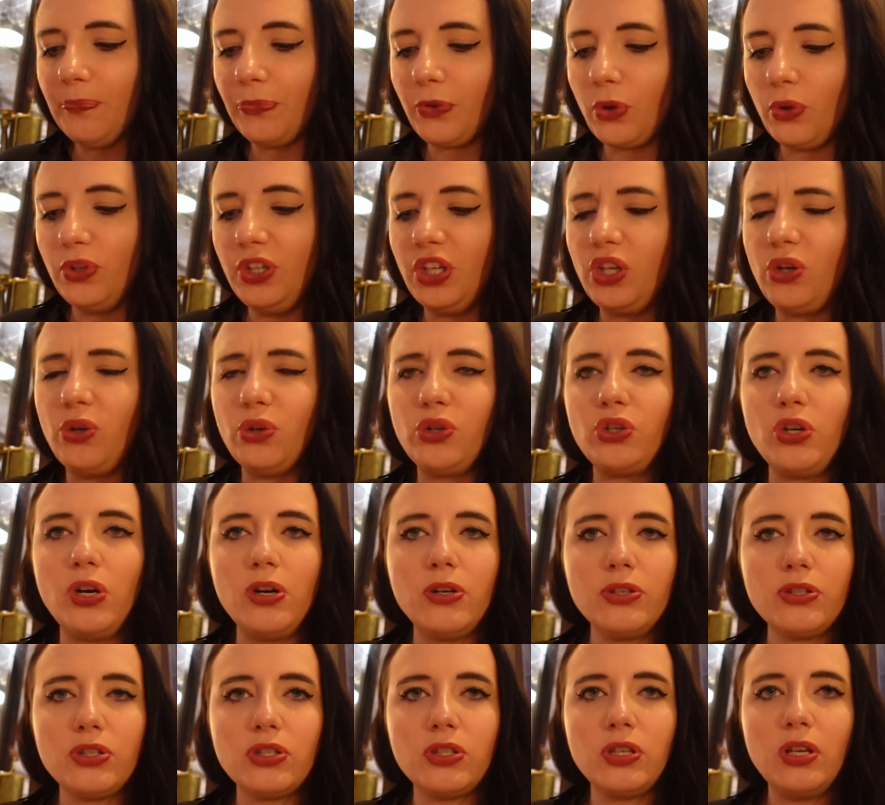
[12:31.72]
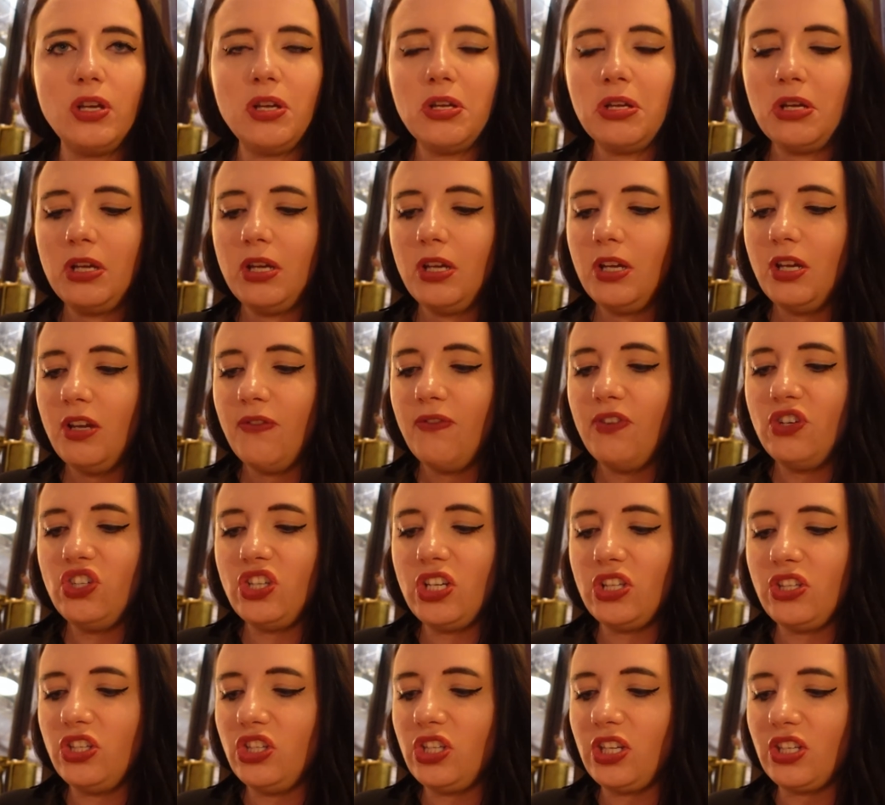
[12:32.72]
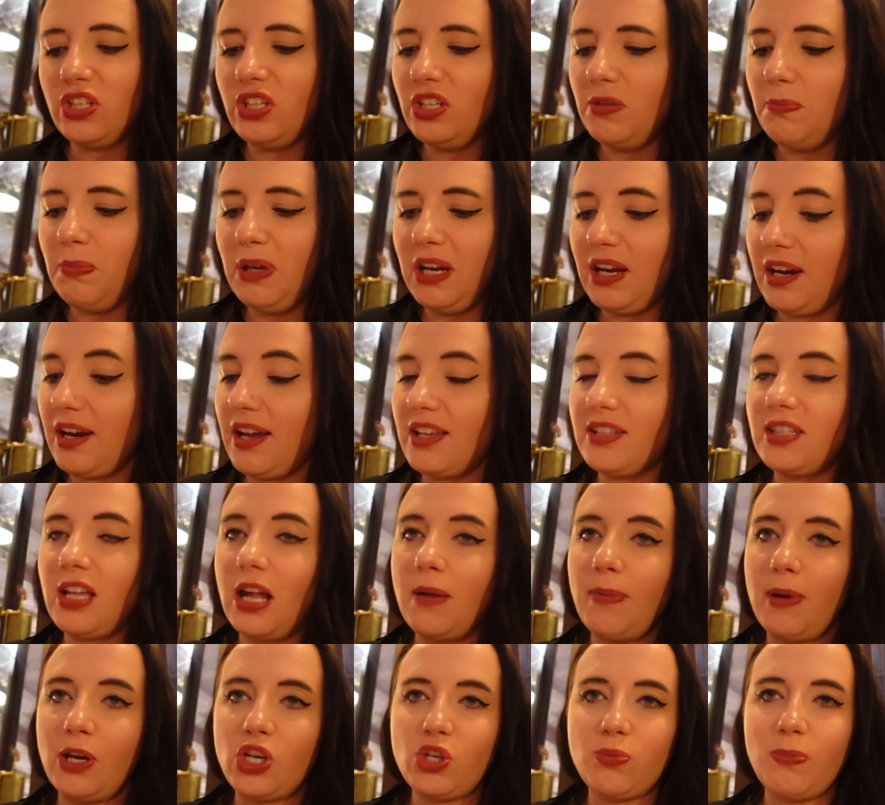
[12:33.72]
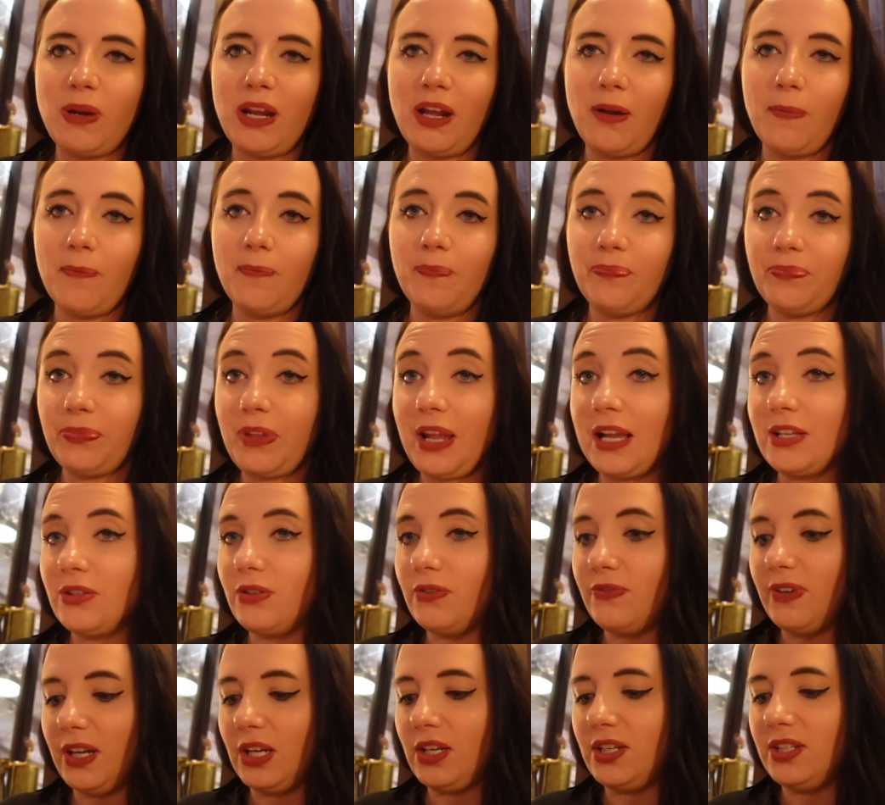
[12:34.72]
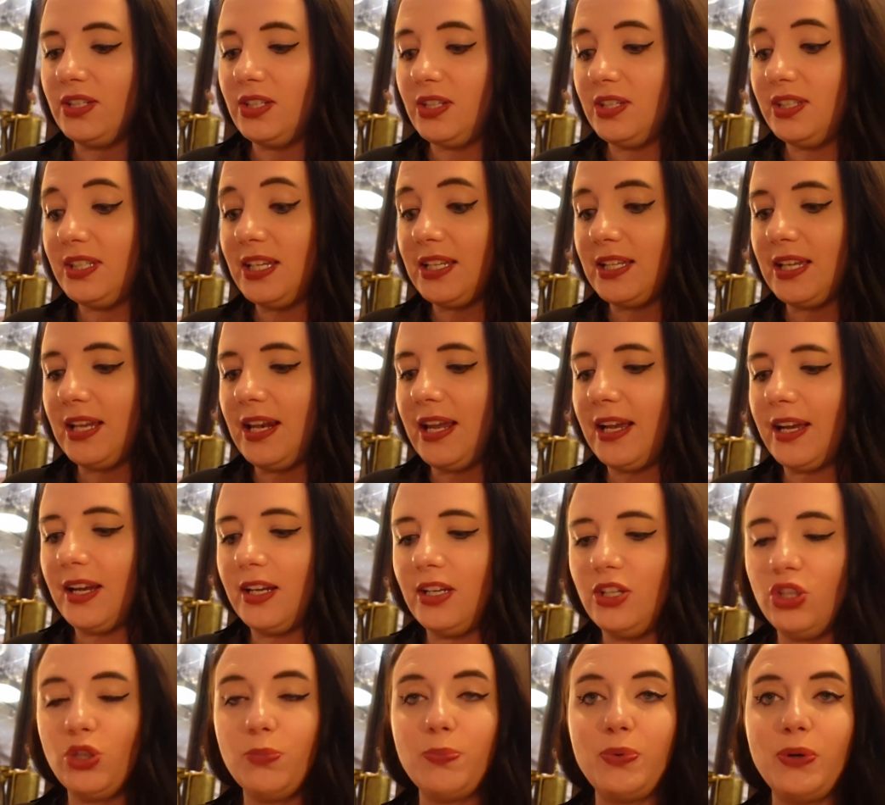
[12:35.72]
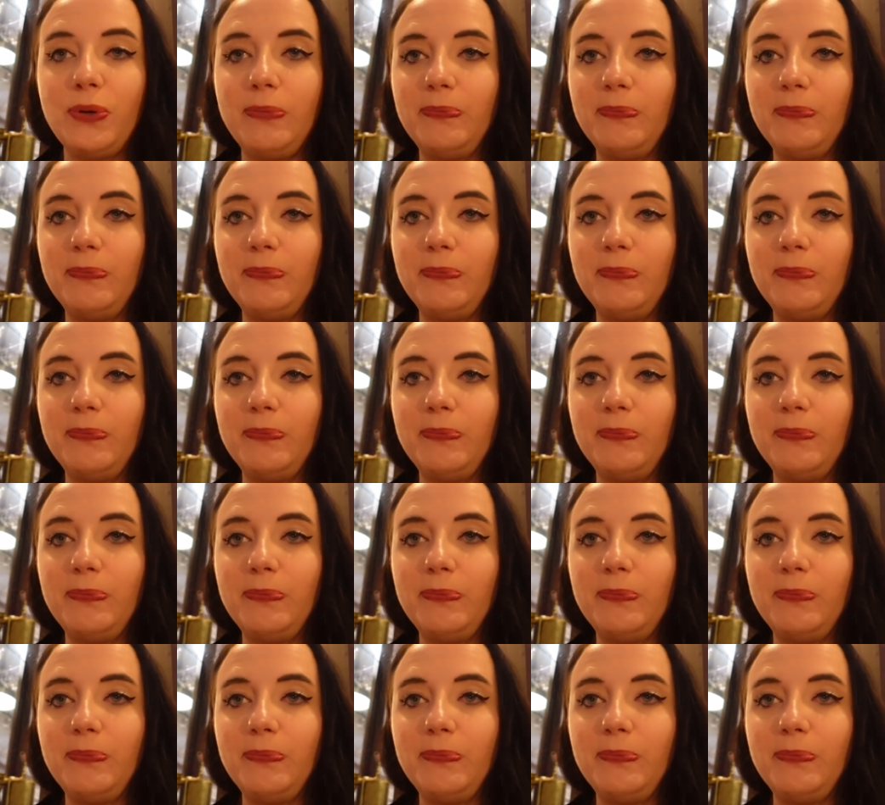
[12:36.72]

Und die Croutons finde ich jetzt nicht, dass sie mega nach Salbei schmecken. Also wirklich sehr, sehr lecker, die Suppe.